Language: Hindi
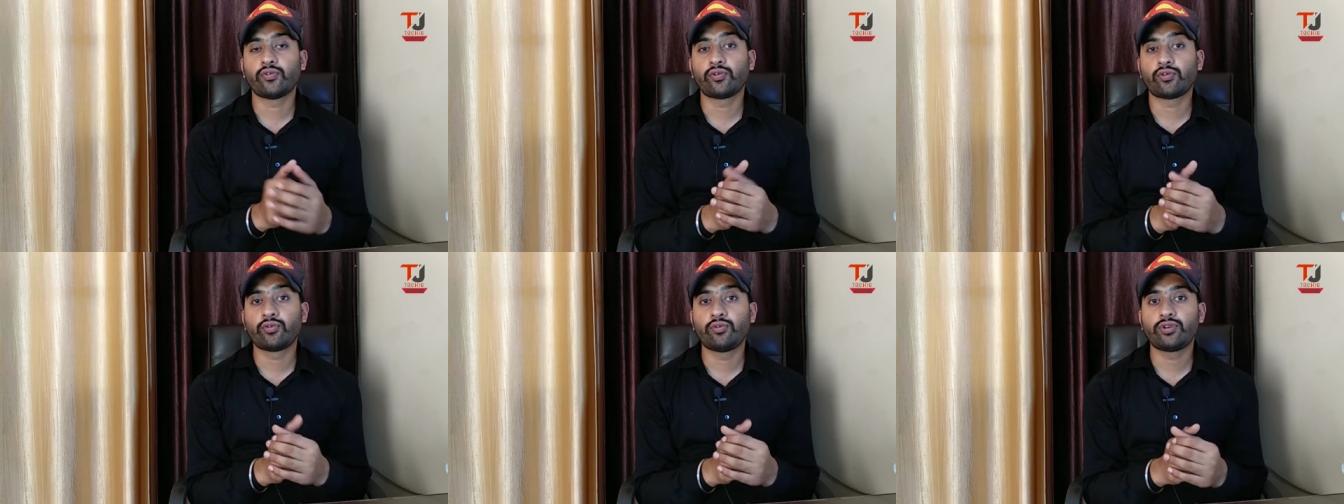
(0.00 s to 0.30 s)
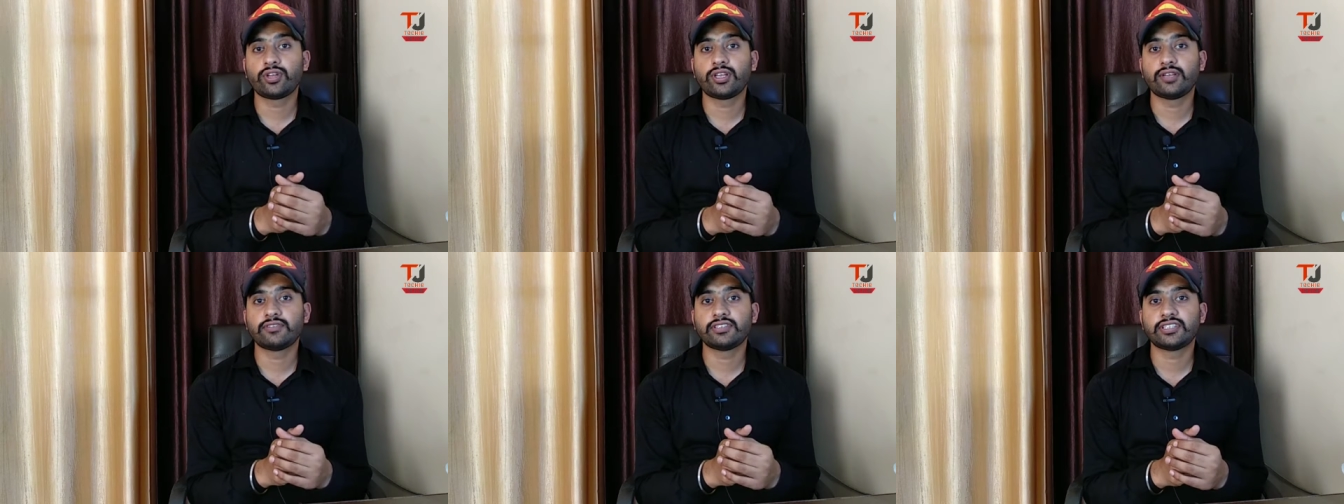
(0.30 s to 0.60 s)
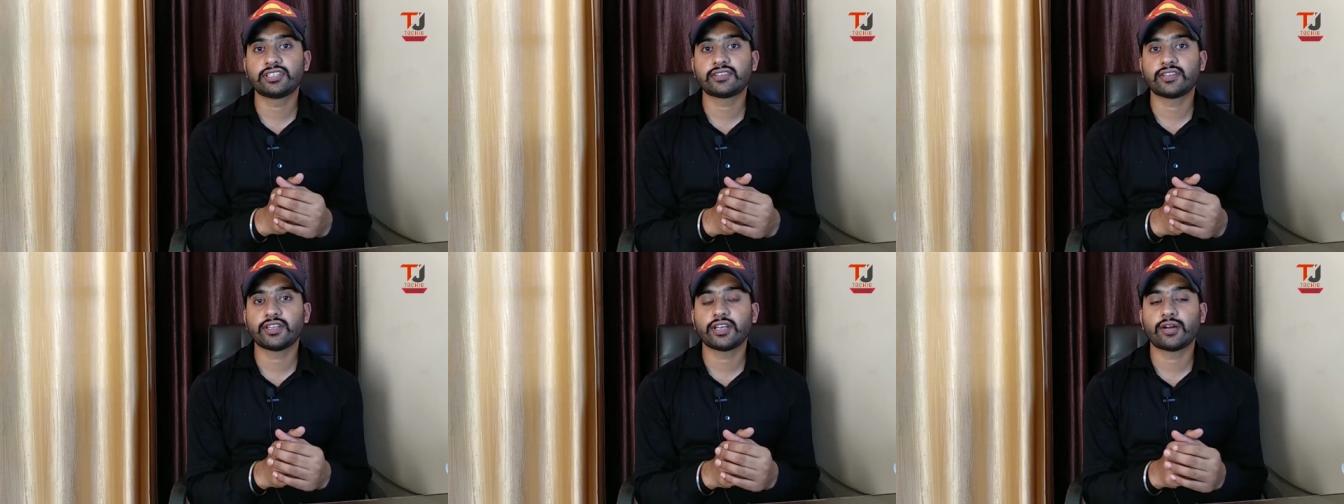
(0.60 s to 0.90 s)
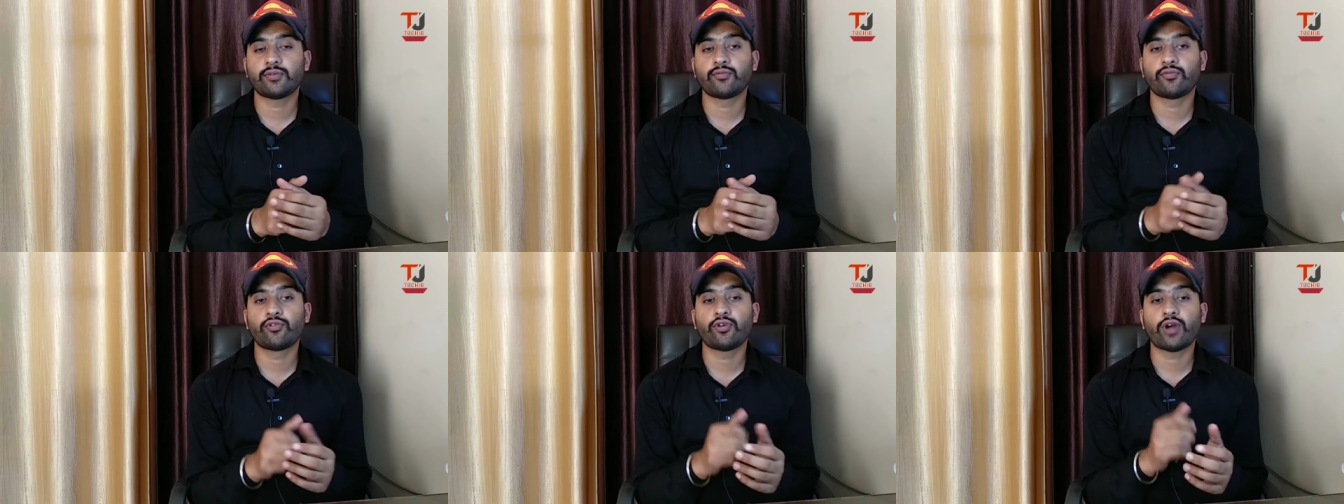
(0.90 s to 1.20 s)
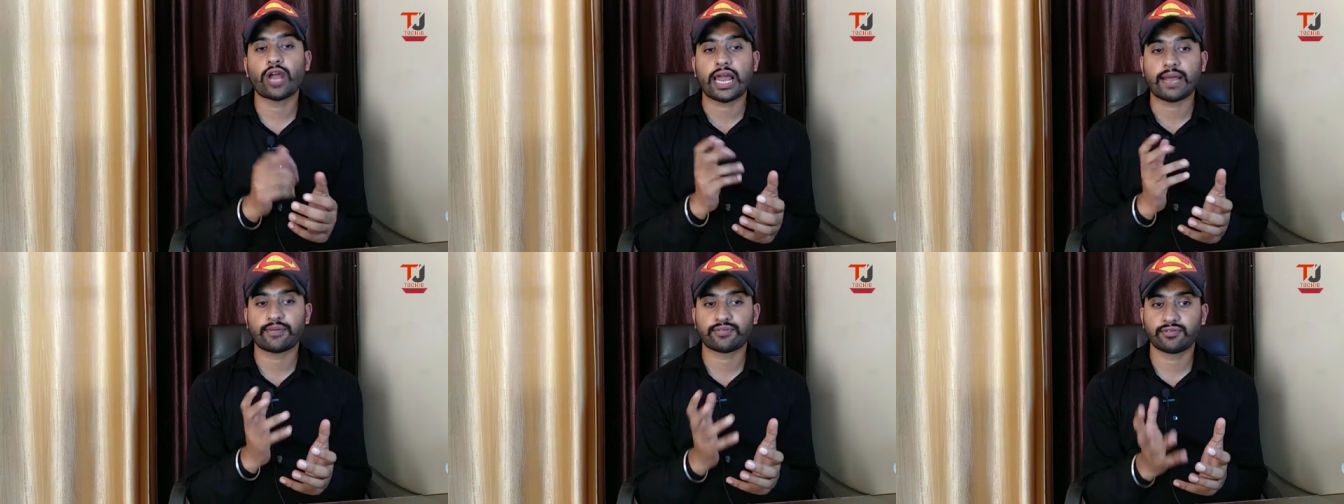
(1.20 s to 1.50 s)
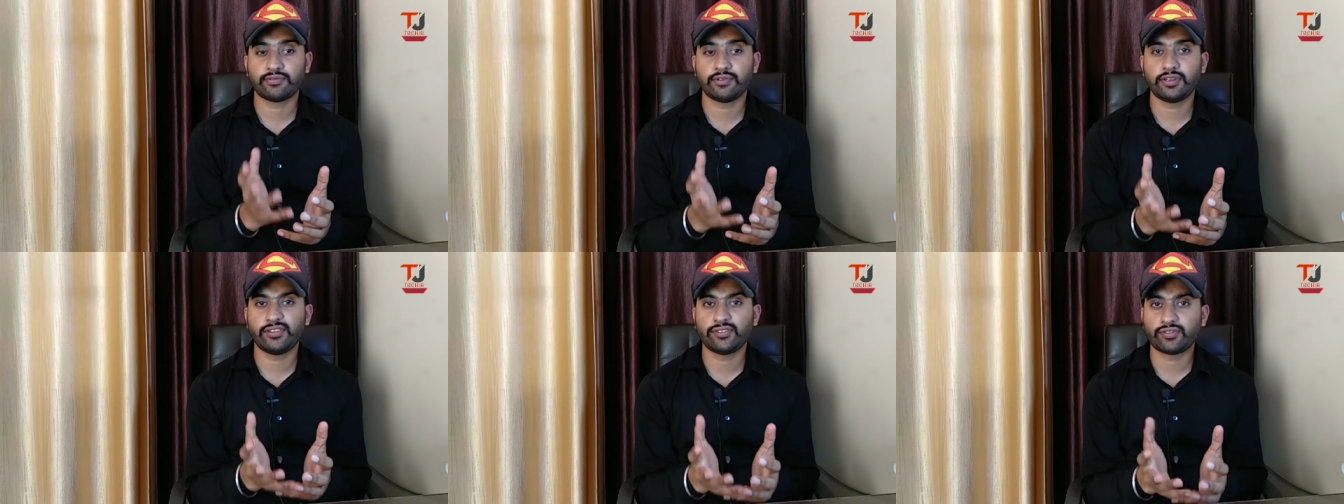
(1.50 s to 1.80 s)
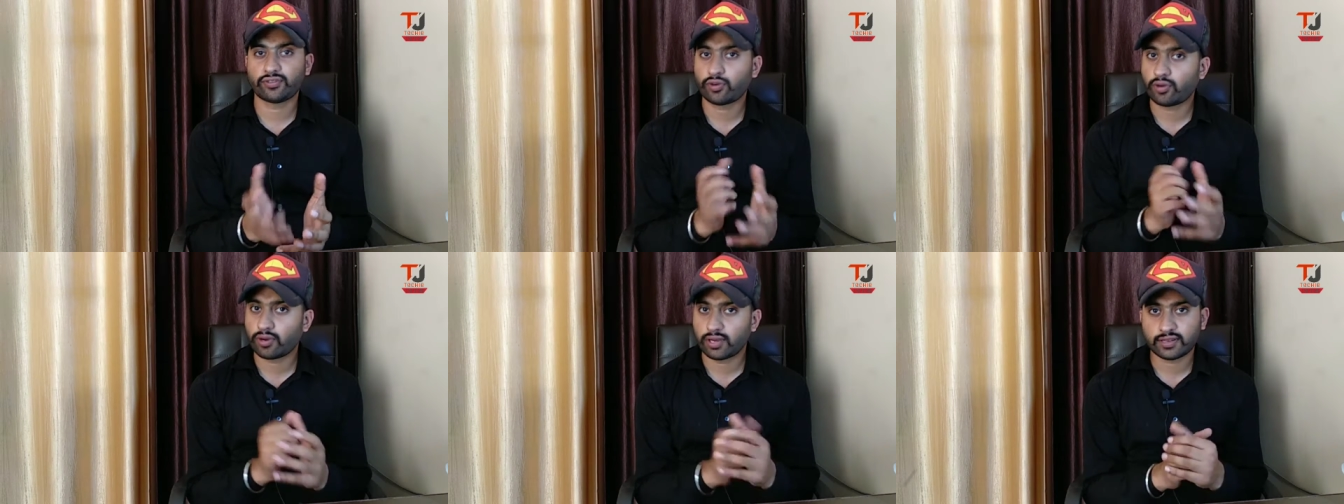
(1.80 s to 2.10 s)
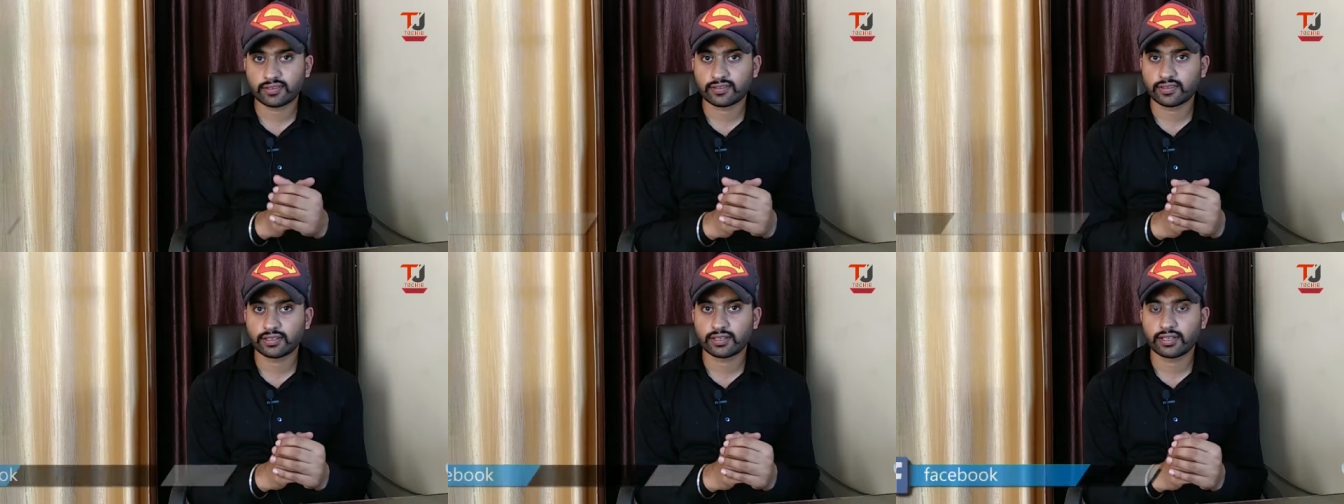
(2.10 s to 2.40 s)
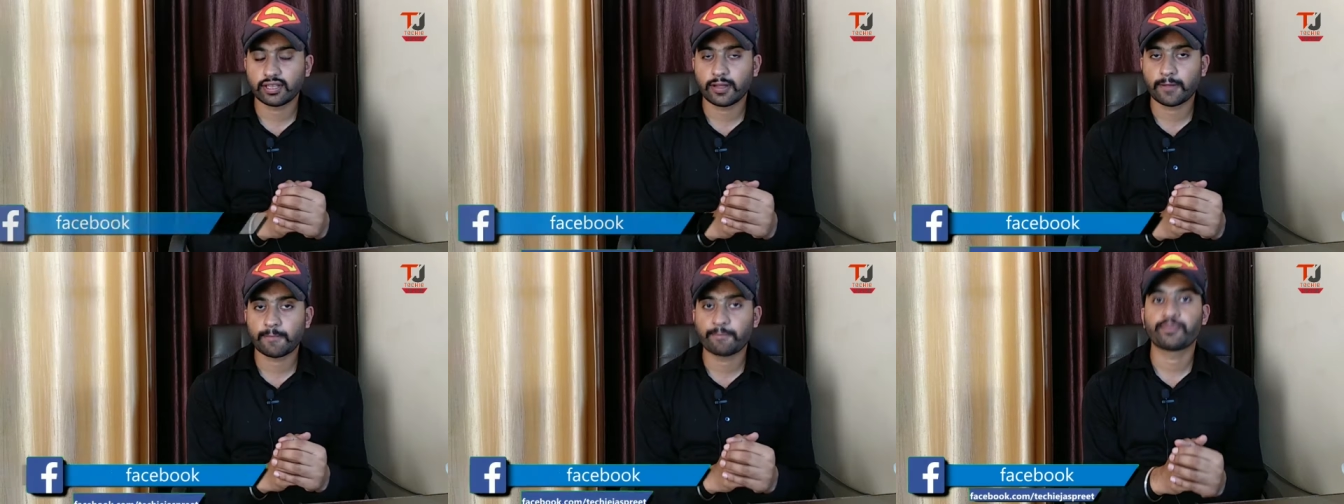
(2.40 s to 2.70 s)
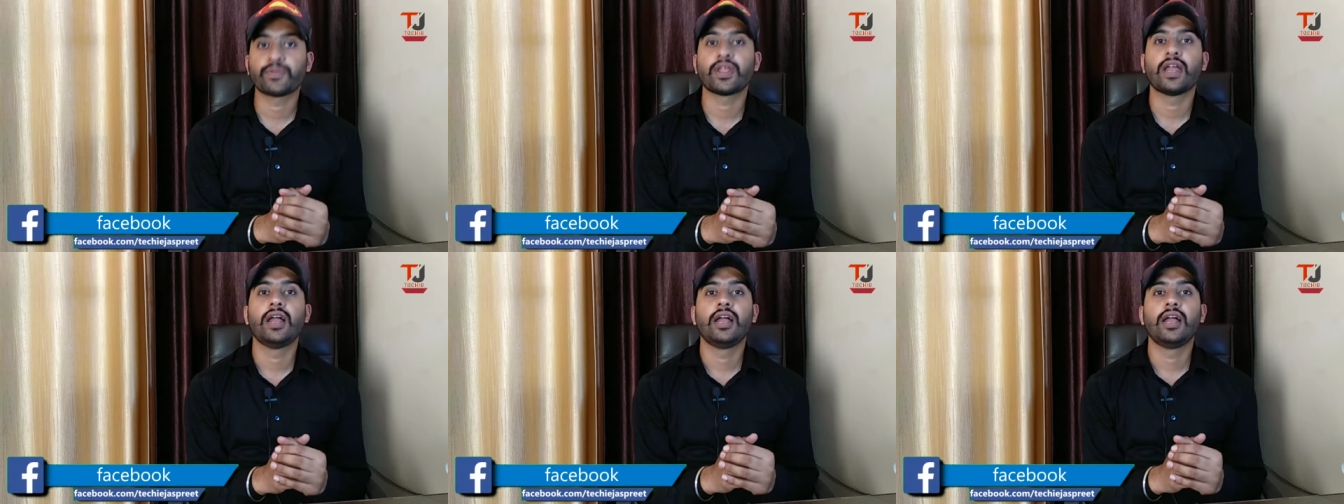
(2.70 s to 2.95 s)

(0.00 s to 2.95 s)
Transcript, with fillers: वो रूट की वजह से हम वो ऐप्स भी इंस्टॉल कर सकते हैं